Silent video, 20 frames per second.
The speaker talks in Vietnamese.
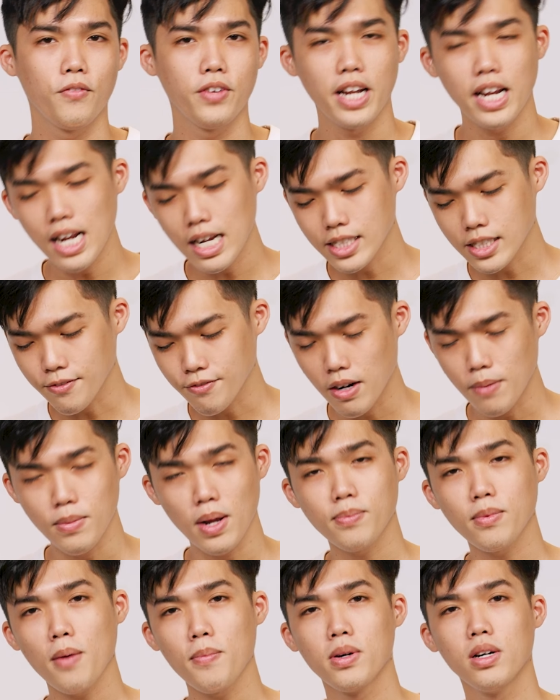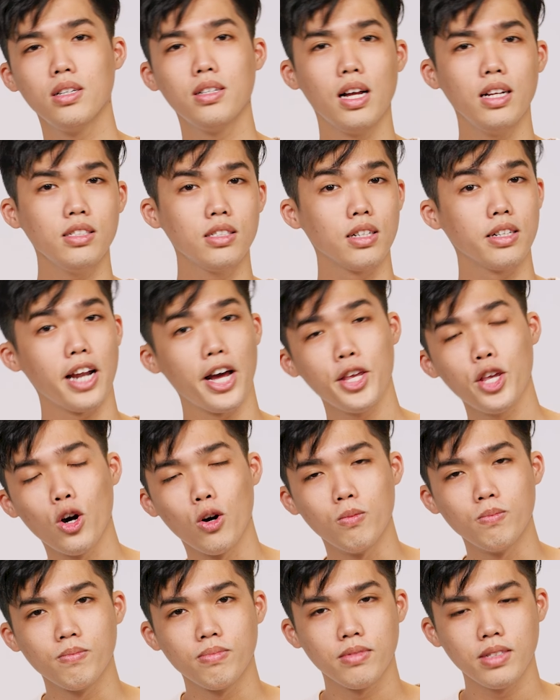vì đây là sản phẩm laptop hướng đến sự đa
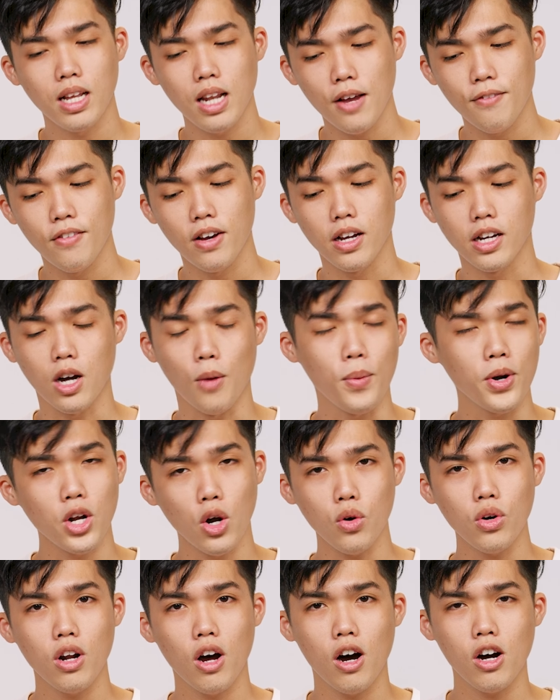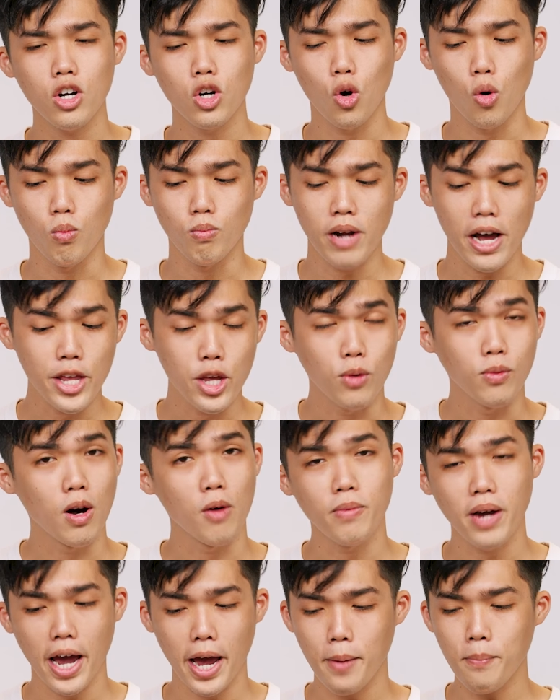dụng nên là về cổng kết nối của nó cũng đa dụng
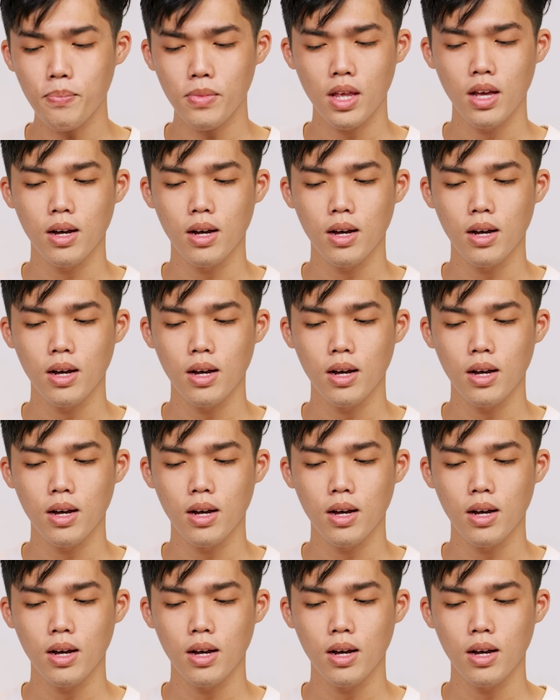không kém